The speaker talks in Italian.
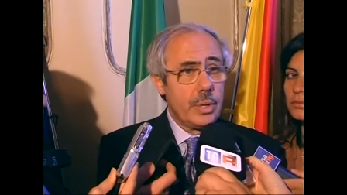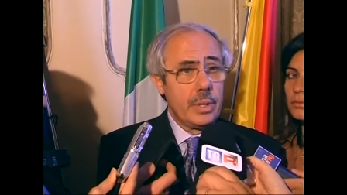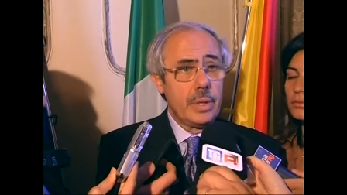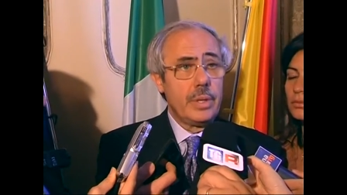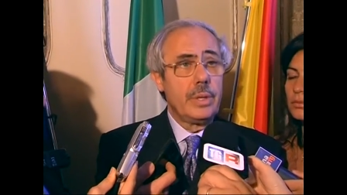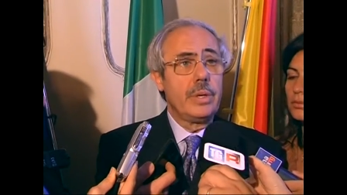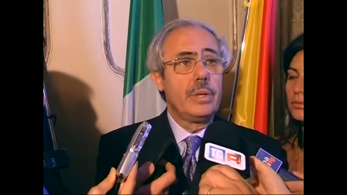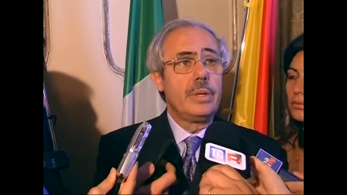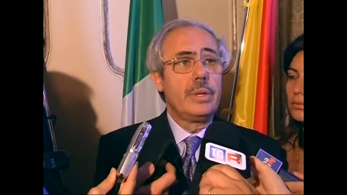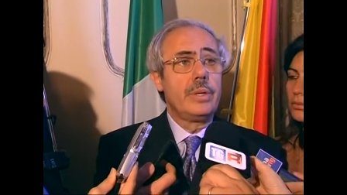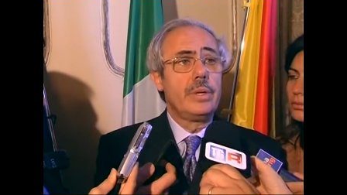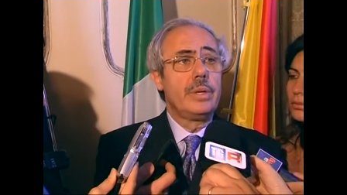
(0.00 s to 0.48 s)

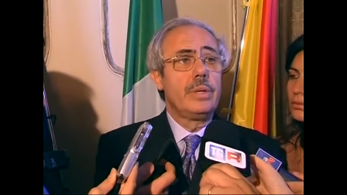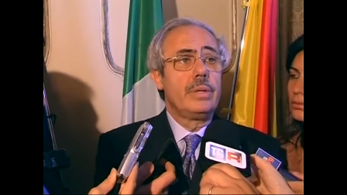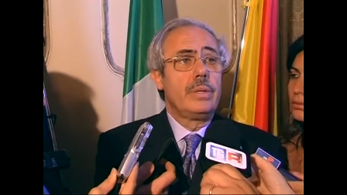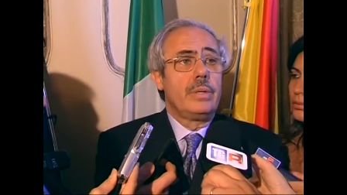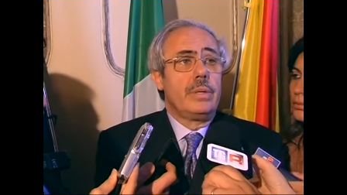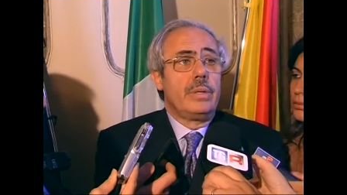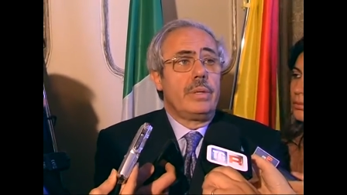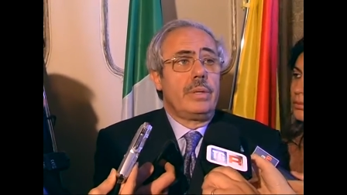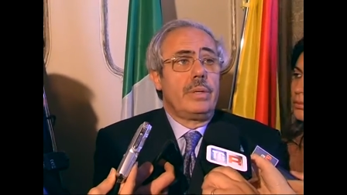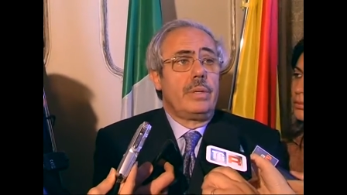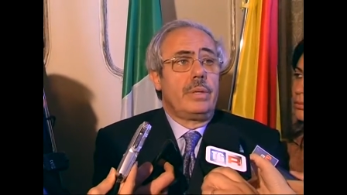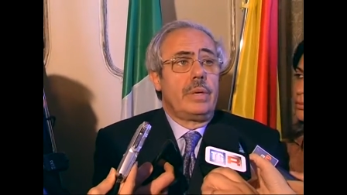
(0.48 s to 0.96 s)

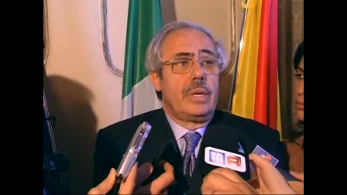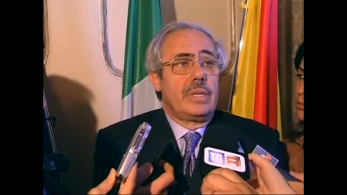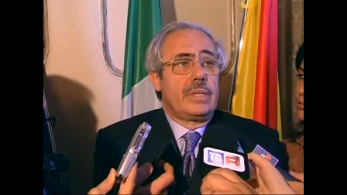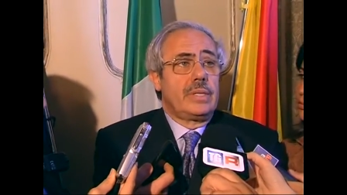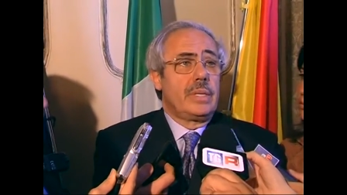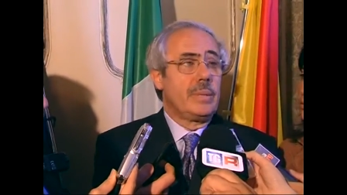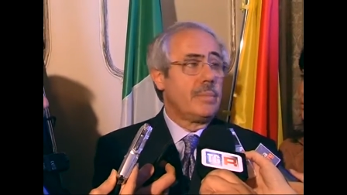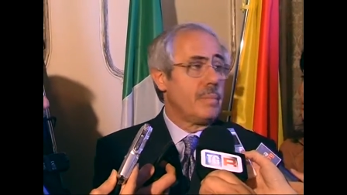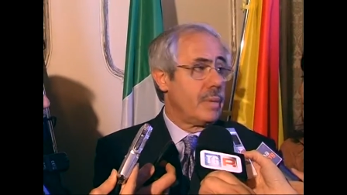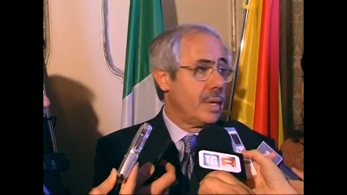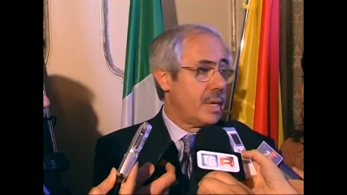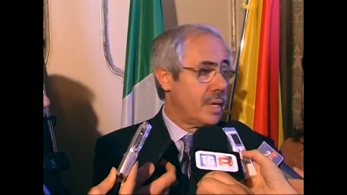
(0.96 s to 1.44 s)
eh,
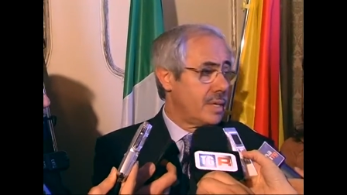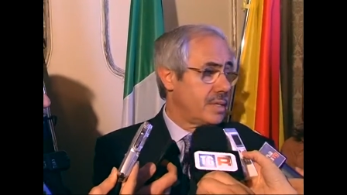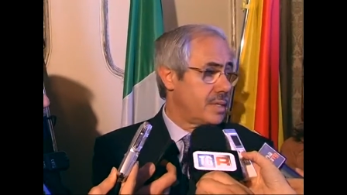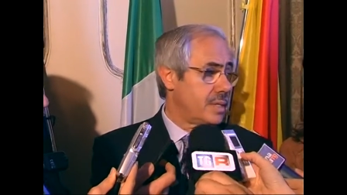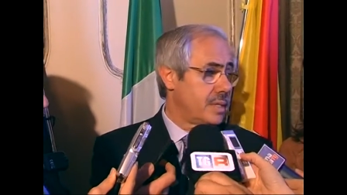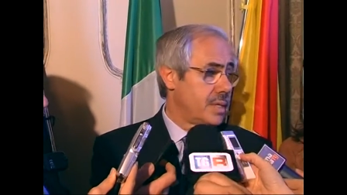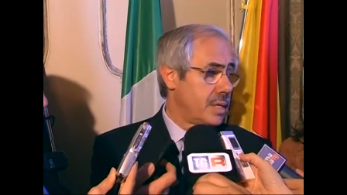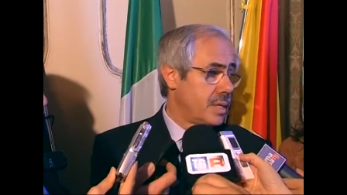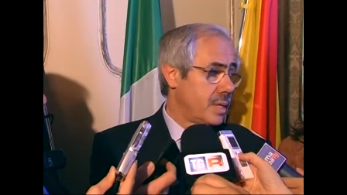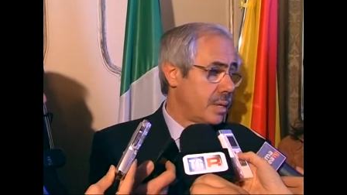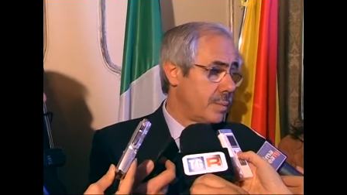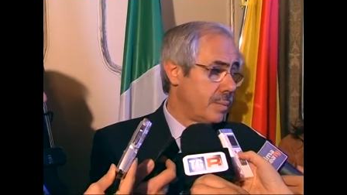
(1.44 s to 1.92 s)
l'assemblea si
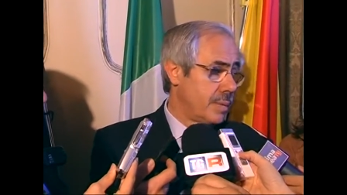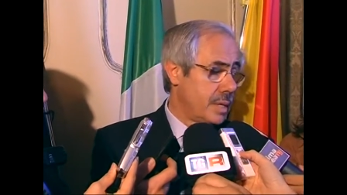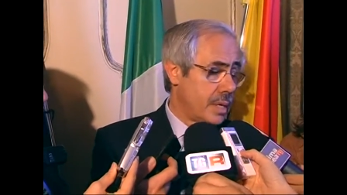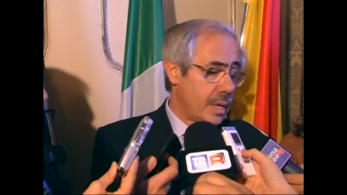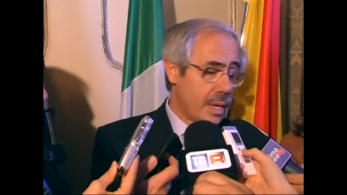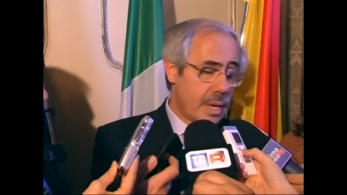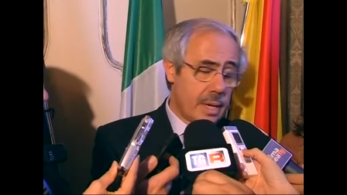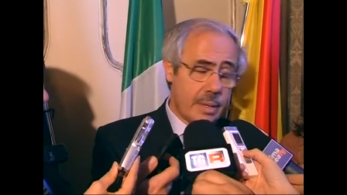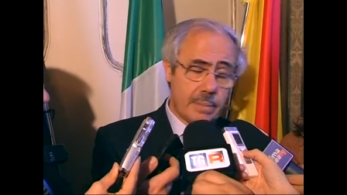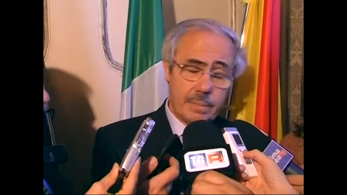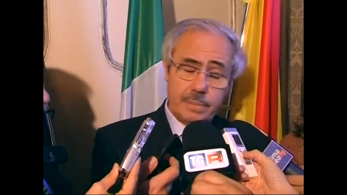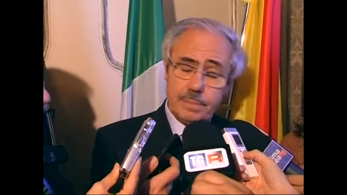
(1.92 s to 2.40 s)

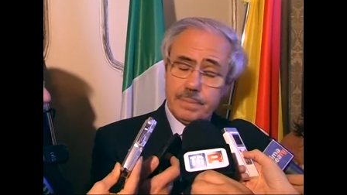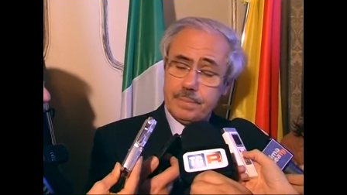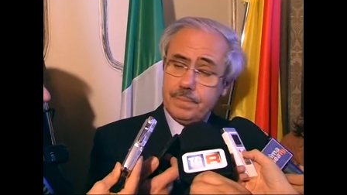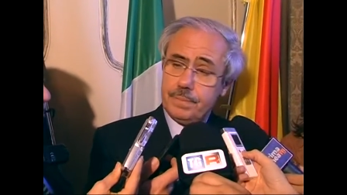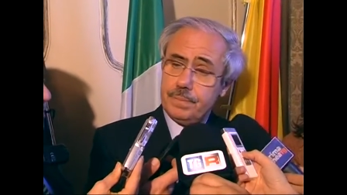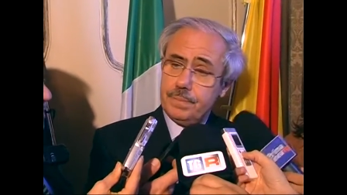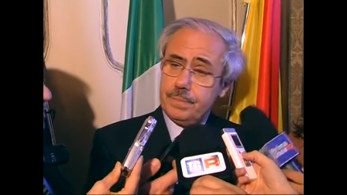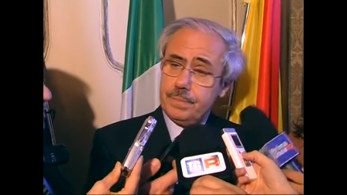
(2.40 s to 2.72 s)
determinerà.